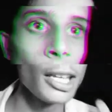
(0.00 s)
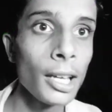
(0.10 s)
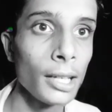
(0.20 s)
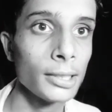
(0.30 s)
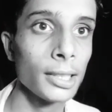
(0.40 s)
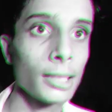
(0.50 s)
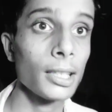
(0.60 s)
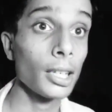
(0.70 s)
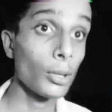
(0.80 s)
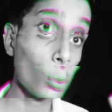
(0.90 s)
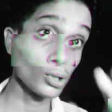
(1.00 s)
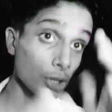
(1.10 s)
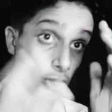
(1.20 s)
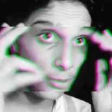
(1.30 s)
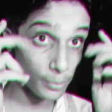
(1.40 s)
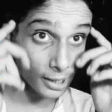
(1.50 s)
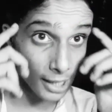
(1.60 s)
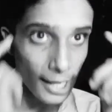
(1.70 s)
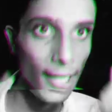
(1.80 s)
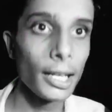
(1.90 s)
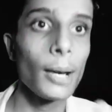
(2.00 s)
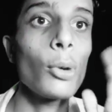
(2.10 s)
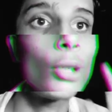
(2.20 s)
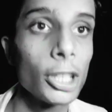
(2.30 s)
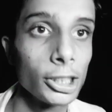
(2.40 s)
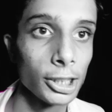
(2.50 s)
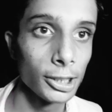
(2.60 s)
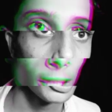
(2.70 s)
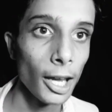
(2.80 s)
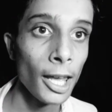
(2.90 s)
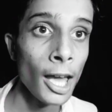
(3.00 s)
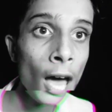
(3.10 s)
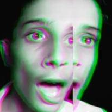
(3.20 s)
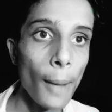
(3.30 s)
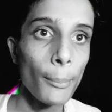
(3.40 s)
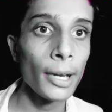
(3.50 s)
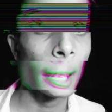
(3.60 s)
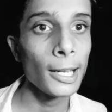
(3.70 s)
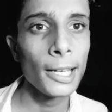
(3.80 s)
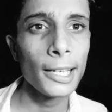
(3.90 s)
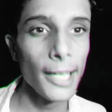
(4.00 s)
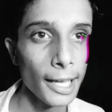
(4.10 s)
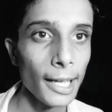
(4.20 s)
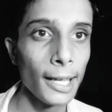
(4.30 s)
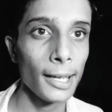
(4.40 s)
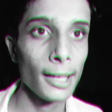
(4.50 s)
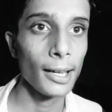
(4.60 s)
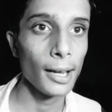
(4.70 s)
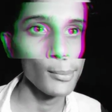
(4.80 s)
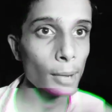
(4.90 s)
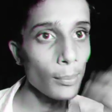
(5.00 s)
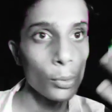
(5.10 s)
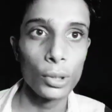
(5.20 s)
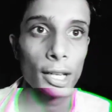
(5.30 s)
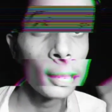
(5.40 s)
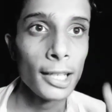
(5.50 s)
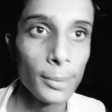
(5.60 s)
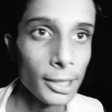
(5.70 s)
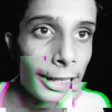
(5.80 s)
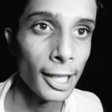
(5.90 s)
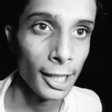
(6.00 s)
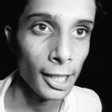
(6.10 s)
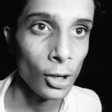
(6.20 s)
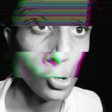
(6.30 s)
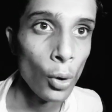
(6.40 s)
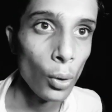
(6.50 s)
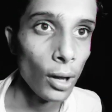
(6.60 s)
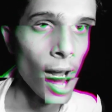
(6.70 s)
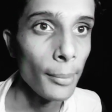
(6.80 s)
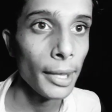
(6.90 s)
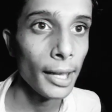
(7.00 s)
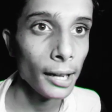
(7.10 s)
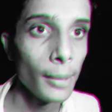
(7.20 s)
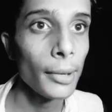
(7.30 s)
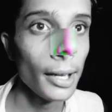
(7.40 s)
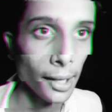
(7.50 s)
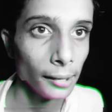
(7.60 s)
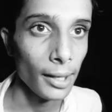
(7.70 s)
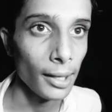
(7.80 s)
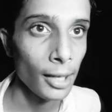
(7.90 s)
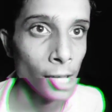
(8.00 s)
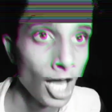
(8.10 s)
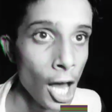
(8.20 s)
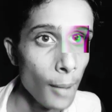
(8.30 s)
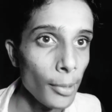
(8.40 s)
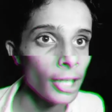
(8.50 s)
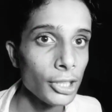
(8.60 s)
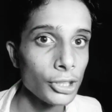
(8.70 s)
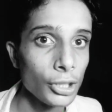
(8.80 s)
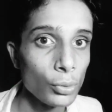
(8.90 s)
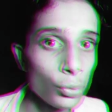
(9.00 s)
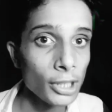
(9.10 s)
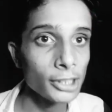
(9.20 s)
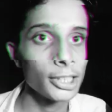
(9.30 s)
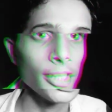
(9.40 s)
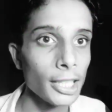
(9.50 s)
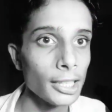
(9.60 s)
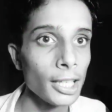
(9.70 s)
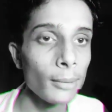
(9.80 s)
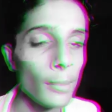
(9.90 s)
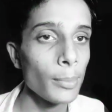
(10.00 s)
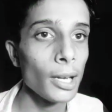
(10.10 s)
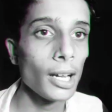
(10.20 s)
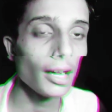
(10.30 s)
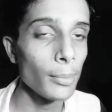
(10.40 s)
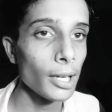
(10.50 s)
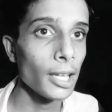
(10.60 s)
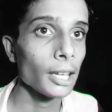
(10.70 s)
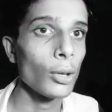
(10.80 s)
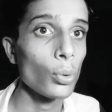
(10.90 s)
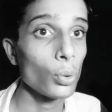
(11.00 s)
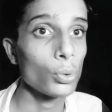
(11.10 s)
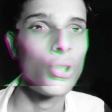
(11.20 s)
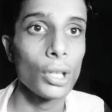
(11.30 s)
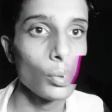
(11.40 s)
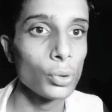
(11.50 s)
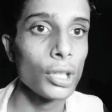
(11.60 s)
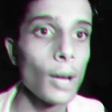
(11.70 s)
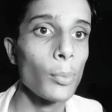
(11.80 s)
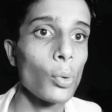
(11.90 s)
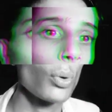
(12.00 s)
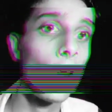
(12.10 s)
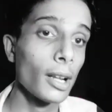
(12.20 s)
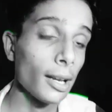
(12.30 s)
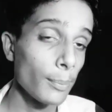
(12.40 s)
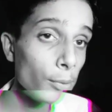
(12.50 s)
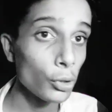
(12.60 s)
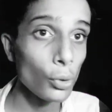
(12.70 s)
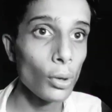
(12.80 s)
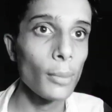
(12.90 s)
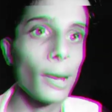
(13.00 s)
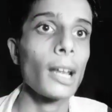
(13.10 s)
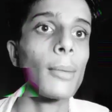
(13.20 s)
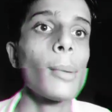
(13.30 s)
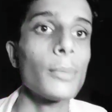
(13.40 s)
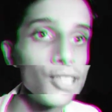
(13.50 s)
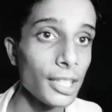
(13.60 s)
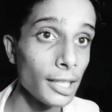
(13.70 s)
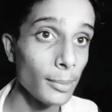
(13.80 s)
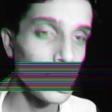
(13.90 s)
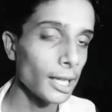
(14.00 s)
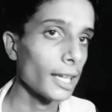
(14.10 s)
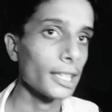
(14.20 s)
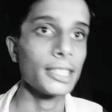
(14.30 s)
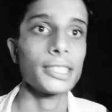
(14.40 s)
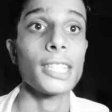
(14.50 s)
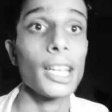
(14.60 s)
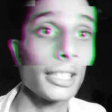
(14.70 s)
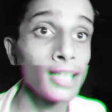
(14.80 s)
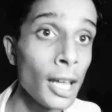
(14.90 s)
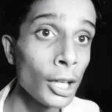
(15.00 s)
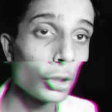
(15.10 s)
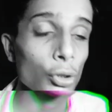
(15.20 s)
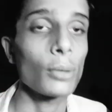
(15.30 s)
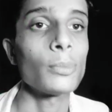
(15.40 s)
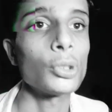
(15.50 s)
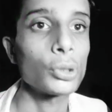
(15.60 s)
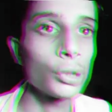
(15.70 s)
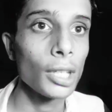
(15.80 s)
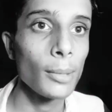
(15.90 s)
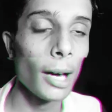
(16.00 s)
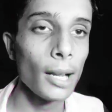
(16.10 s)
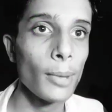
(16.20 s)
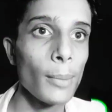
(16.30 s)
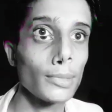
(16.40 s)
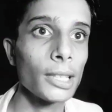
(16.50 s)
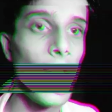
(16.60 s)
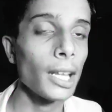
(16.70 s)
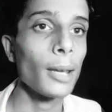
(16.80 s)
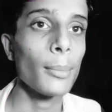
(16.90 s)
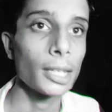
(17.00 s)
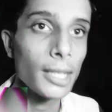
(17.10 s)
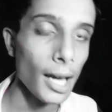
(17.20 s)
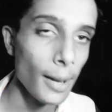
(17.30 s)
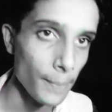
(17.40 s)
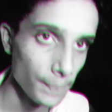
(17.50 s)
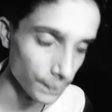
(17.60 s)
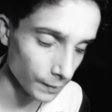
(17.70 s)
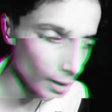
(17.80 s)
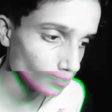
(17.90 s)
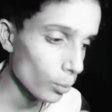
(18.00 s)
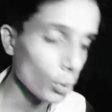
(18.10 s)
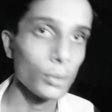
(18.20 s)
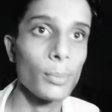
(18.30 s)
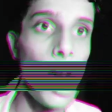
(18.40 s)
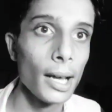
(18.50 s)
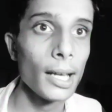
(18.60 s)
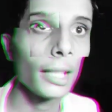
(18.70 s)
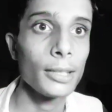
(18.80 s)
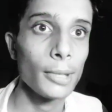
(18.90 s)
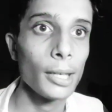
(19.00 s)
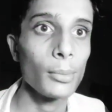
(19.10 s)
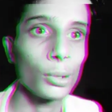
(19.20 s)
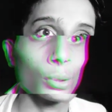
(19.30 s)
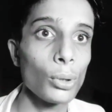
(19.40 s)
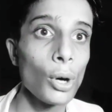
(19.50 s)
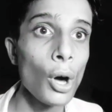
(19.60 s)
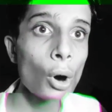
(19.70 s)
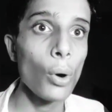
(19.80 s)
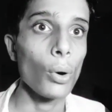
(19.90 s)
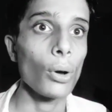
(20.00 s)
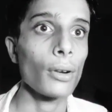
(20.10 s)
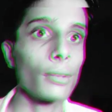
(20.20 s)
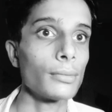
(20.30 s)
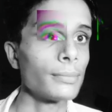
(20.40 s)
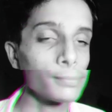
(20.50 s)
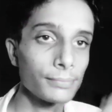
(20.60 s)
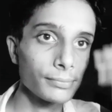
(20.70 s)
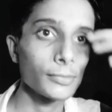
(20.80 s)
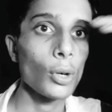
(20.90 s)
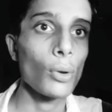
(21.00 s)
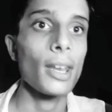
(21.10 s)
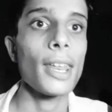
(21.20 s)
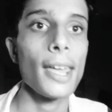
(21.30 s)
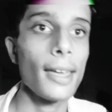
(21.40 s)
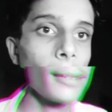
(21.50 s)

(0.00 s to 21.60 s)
नहीं कर सकता क्योंकि जिसमें टैलेंट है वही कर सकता है हम में टैलेंट है हम आपको टैलेंट बताएंगे और हम ये काम करेंगे हमारी ज़रूरत से ज़्यादा हम अपना काम करेंगे और कुछ ना कुछ आपको कन वीडियो के बारे में जरिए बताएंगे जैसे आज सौरभ जोशी के बारे में हम बता रहे हैं भैया बहुत महान आदमी हैं वो तो और उनने